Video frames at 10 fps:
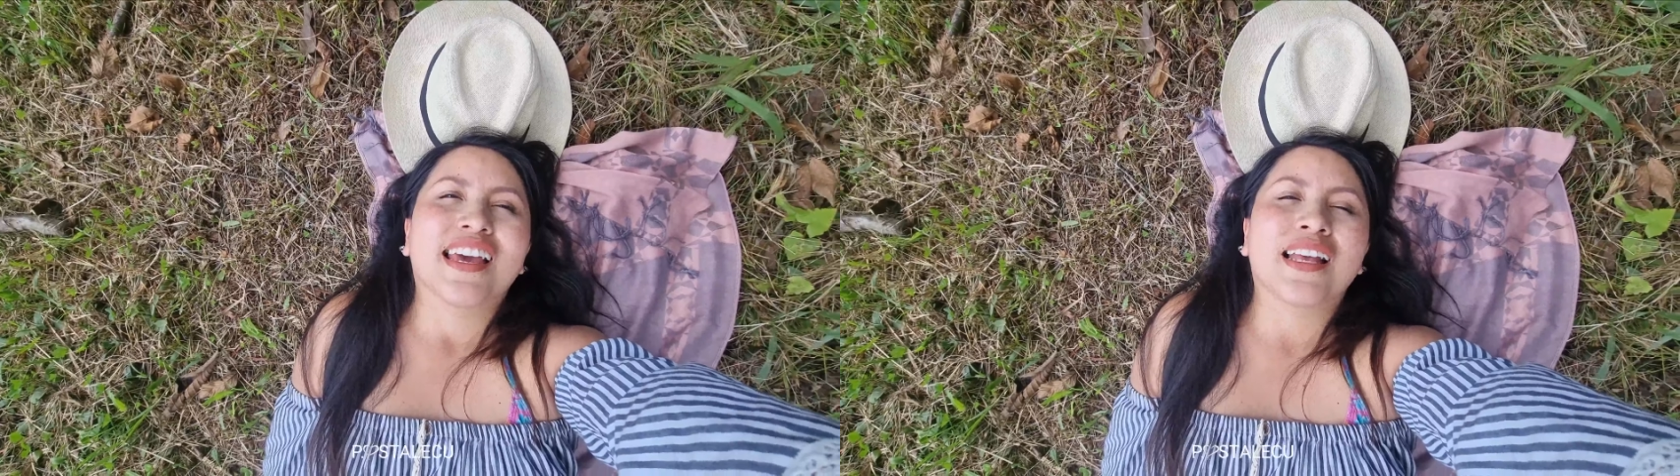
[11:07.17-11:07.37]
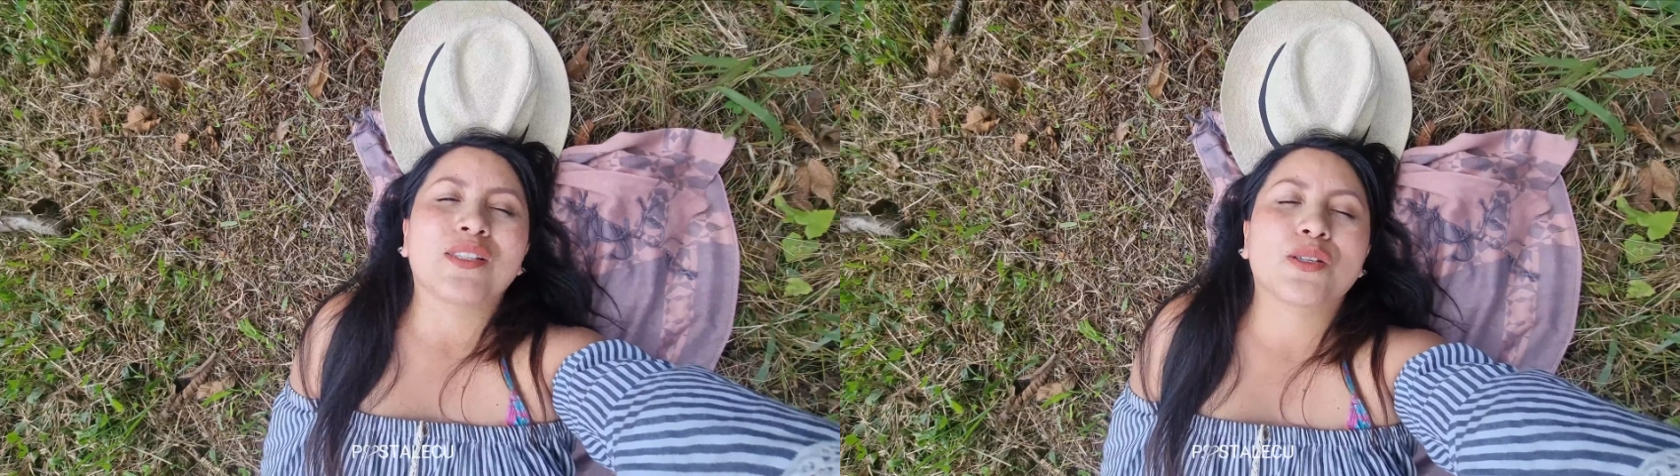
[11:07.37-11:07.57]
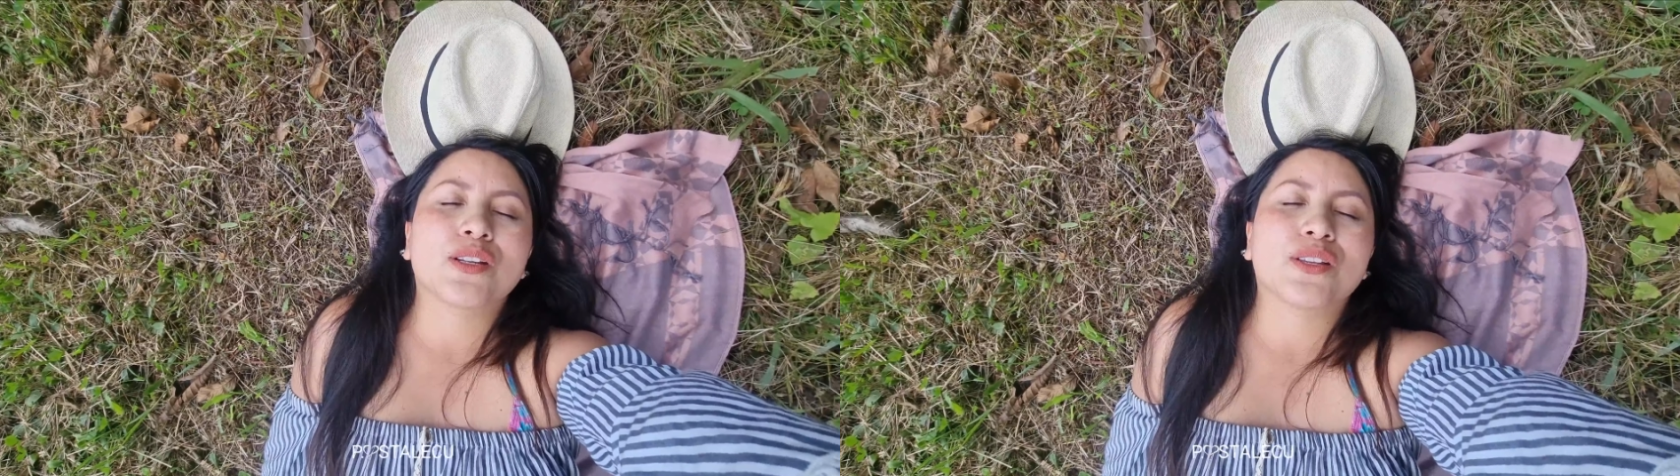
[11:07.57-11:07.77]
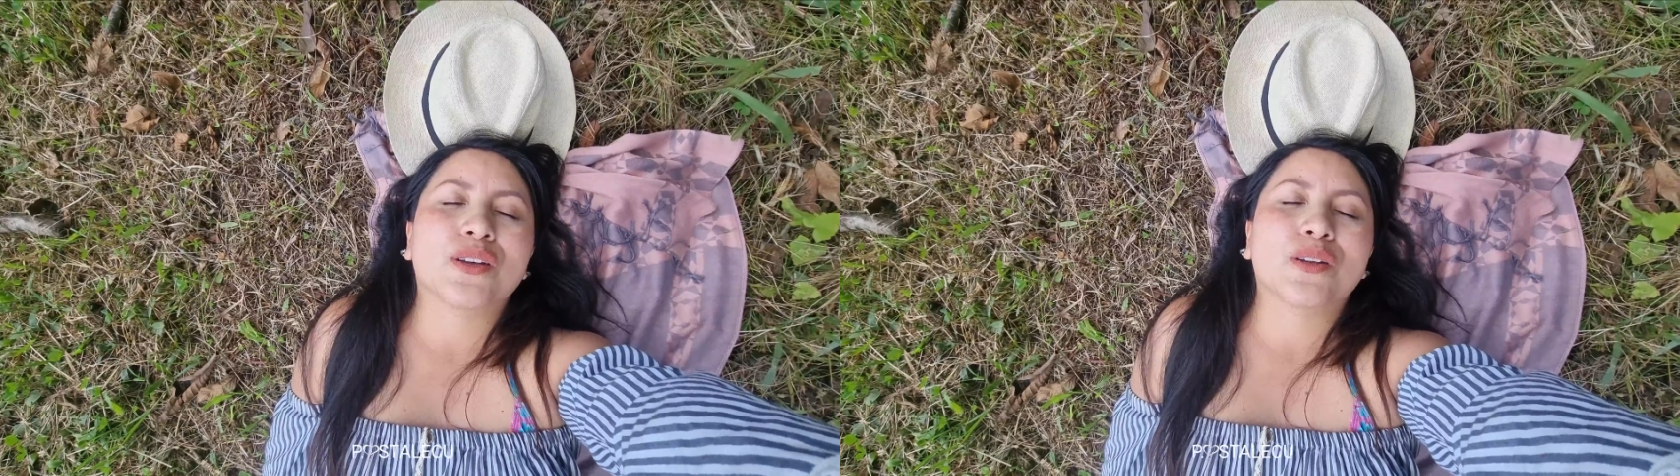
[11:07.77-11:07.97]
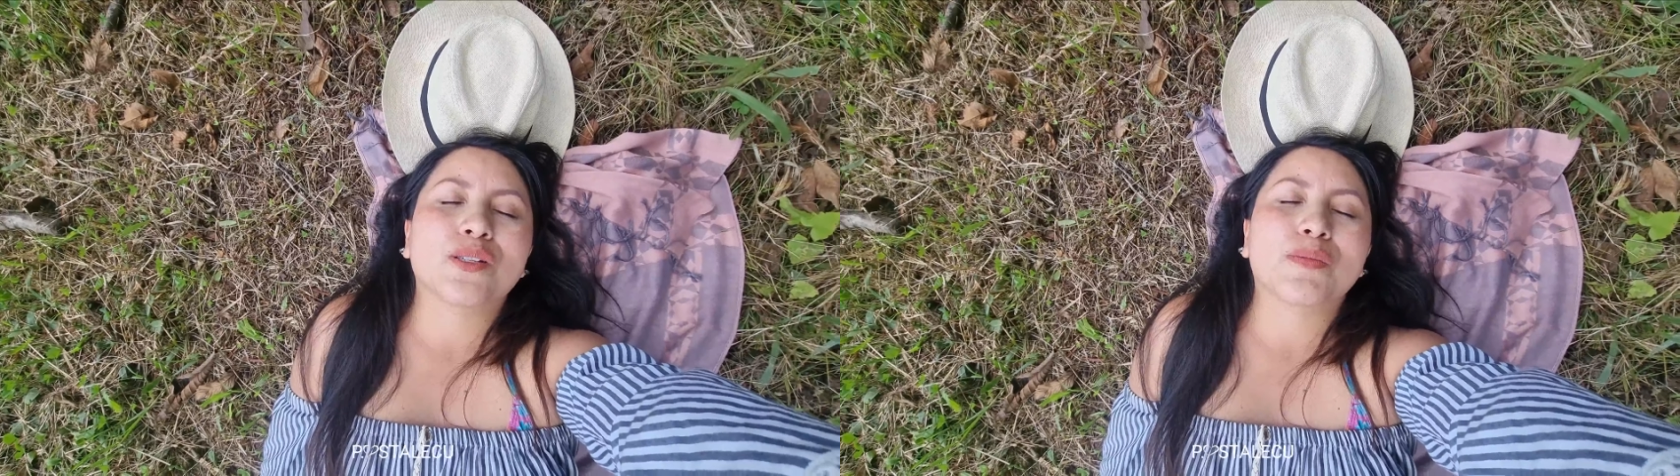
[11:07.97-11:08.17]
el sonido
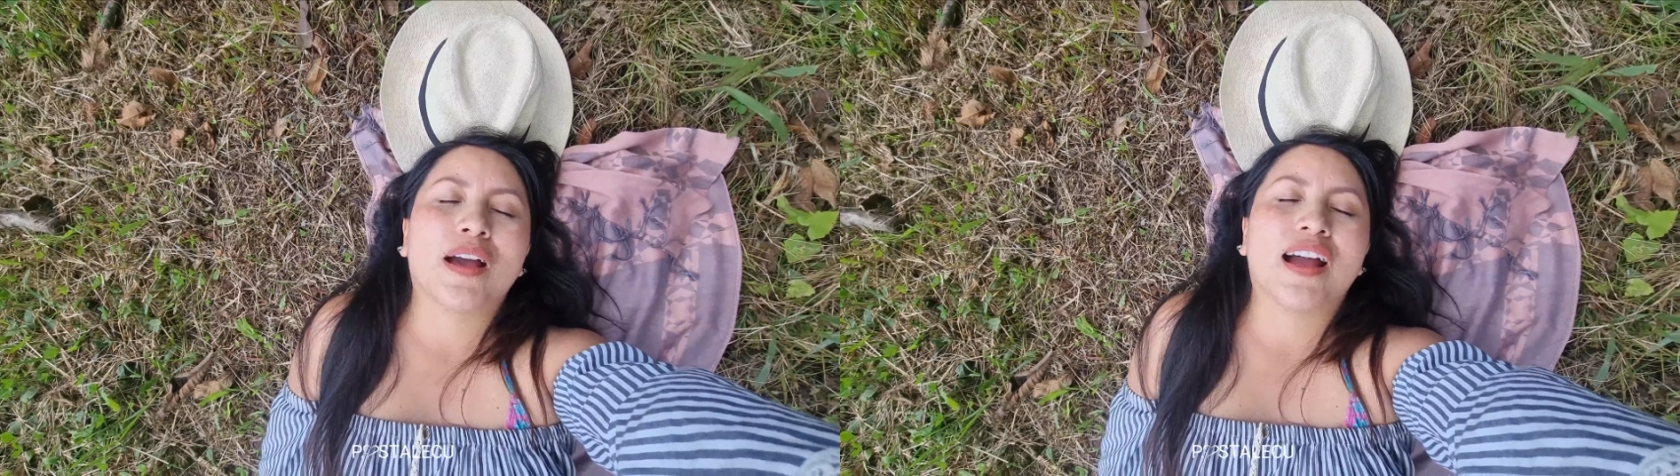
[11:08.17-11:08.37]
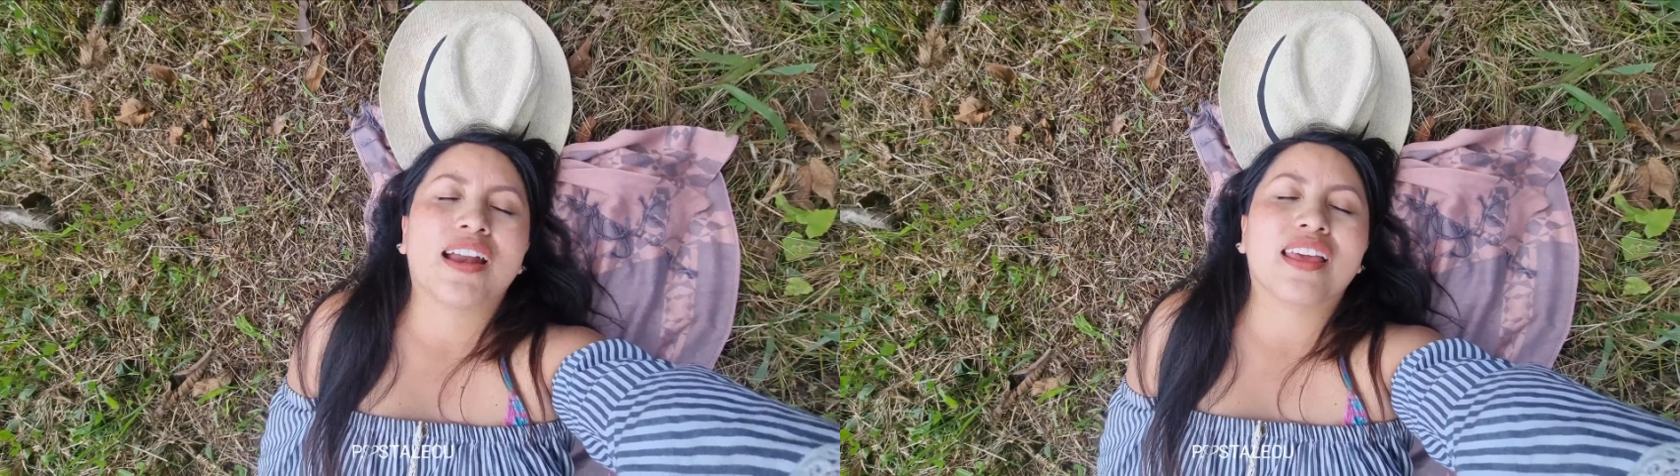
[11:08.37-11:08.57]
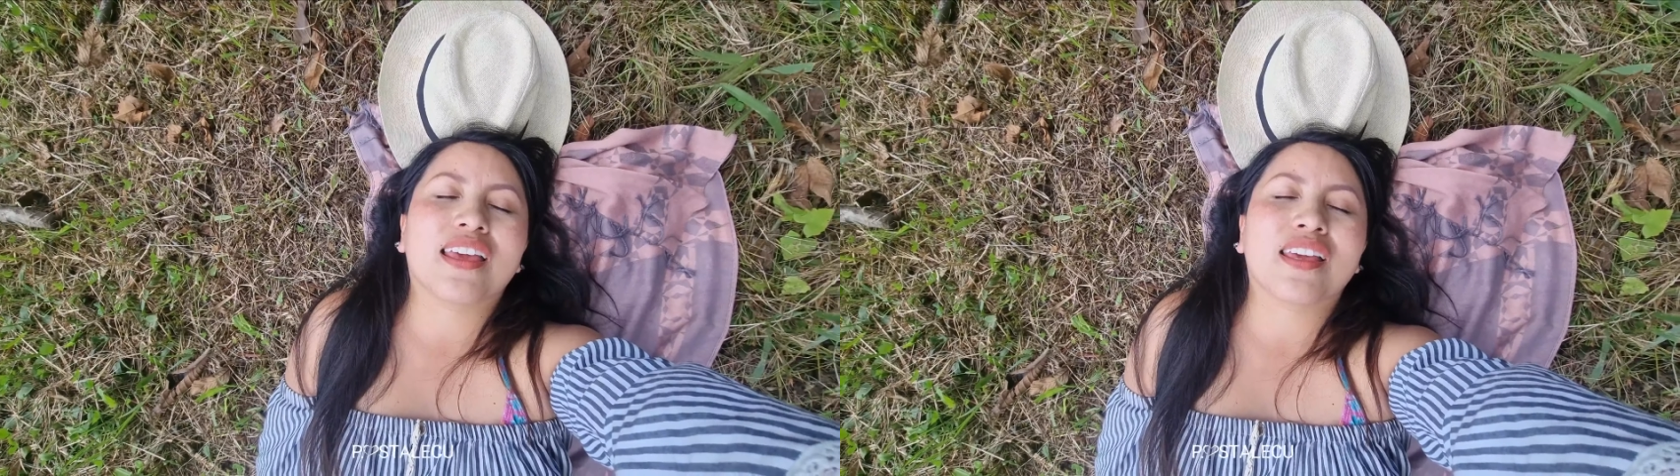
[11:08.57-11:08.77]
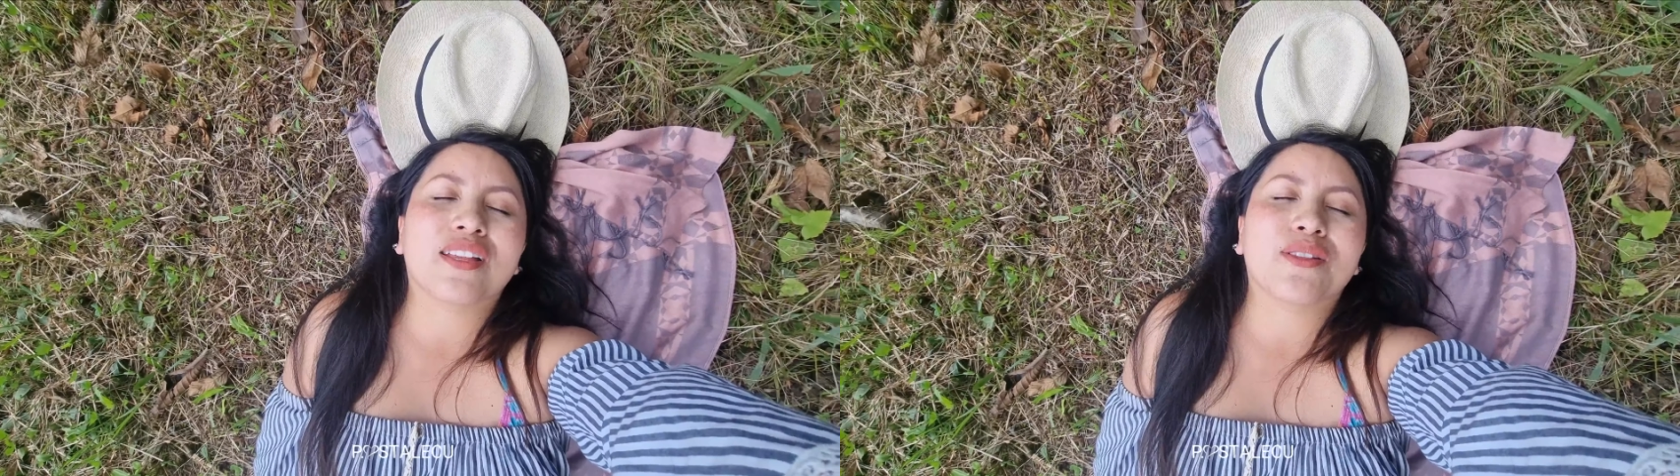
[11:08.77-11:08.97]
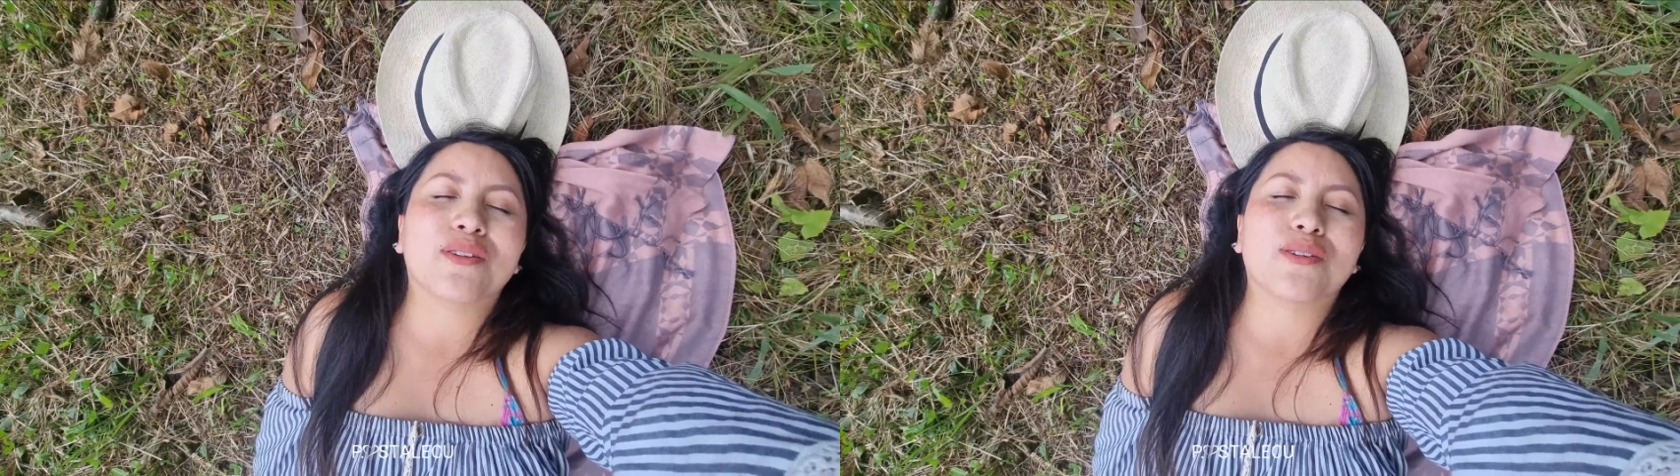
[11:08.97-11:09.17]
de los
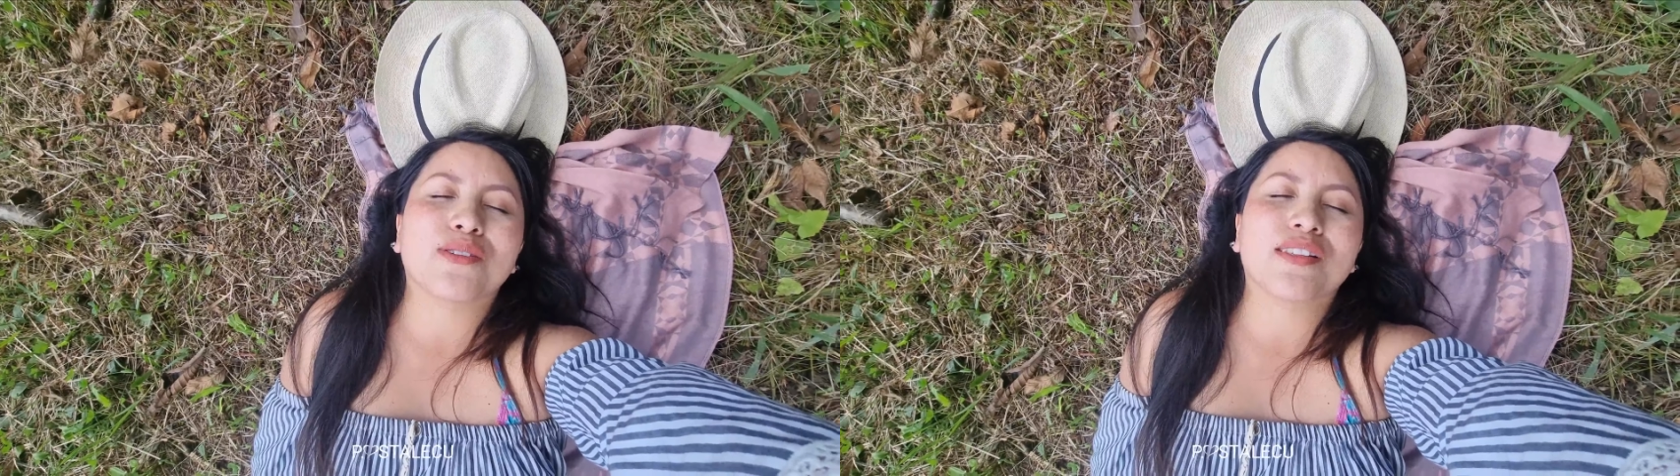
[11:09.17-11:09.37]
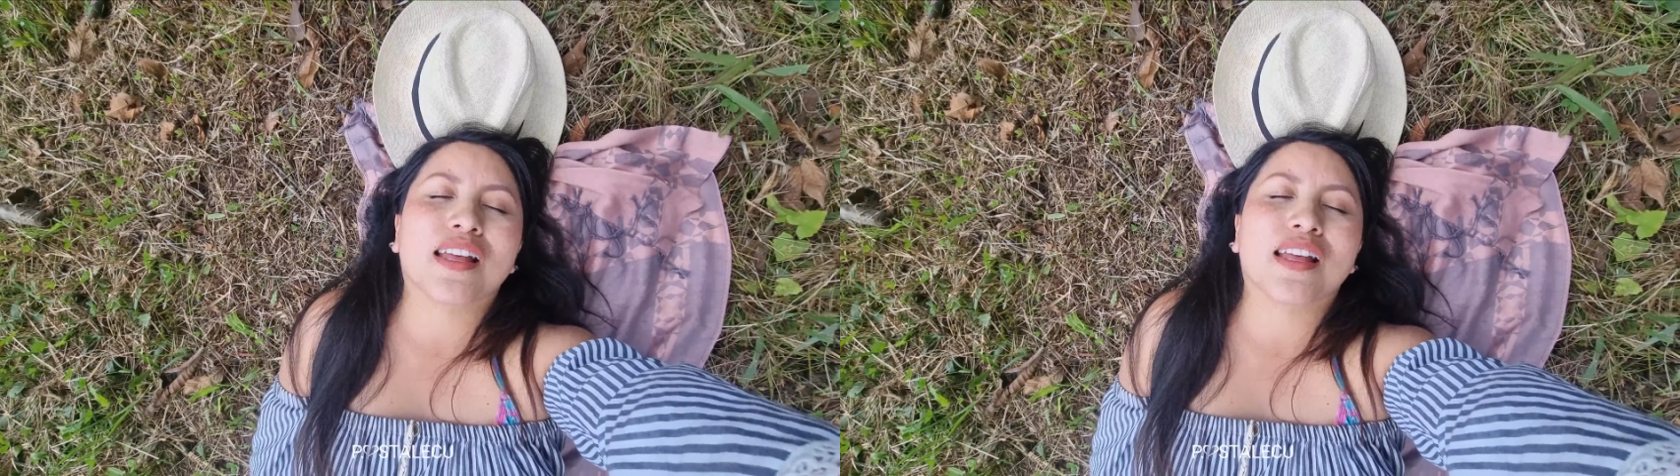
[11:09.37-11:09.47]
pajaritos,